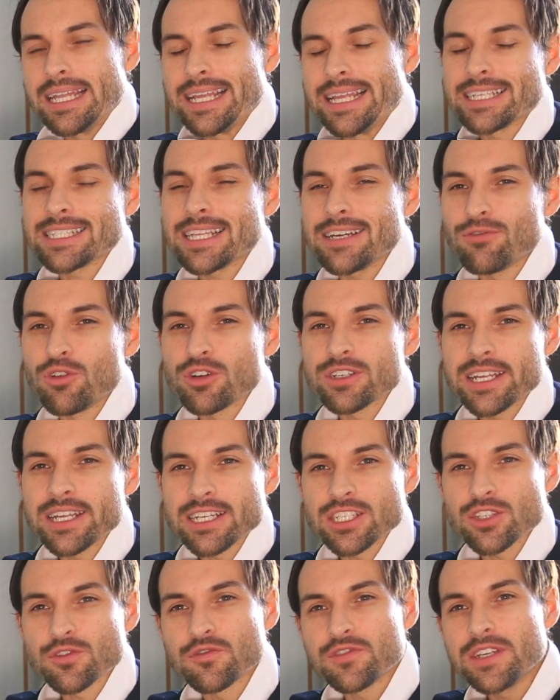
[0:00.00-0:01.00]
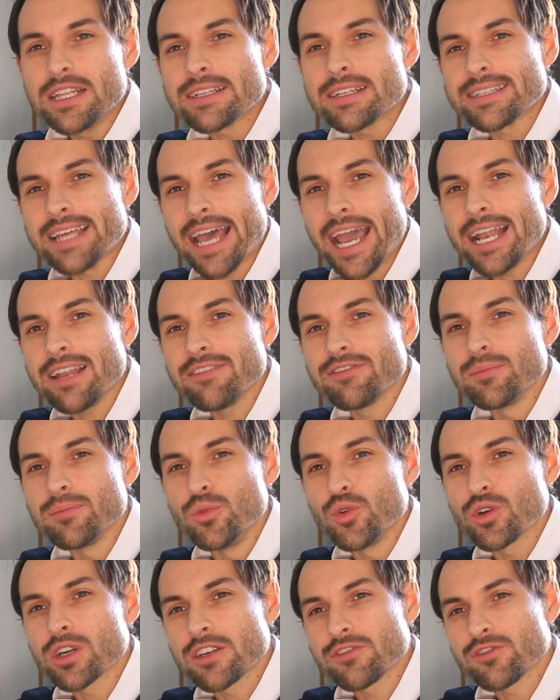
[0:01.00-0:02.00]
Tesla wollte ja so viele Teile wie
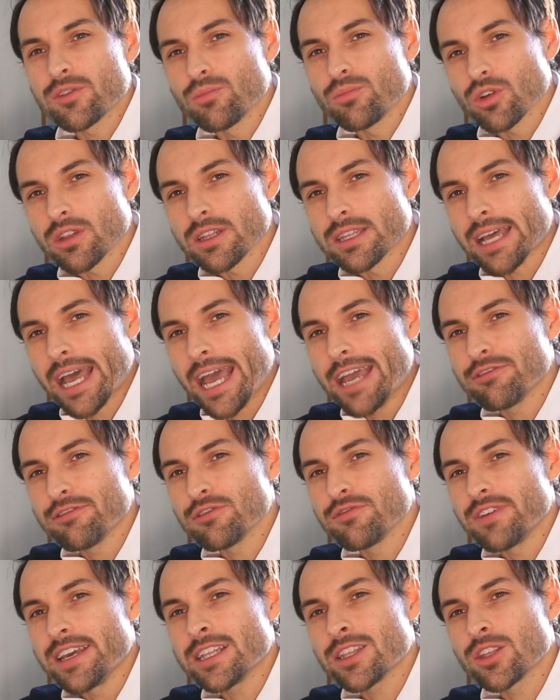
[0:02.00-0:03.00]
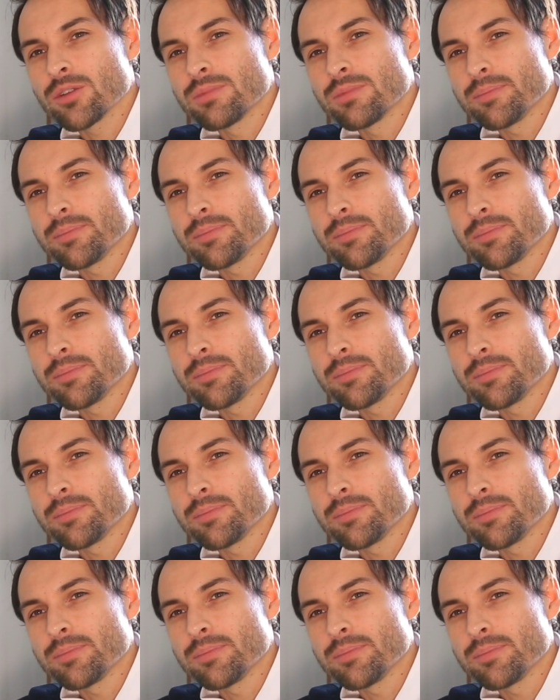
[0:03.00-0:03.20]
möglich vom Model 3 verwenden,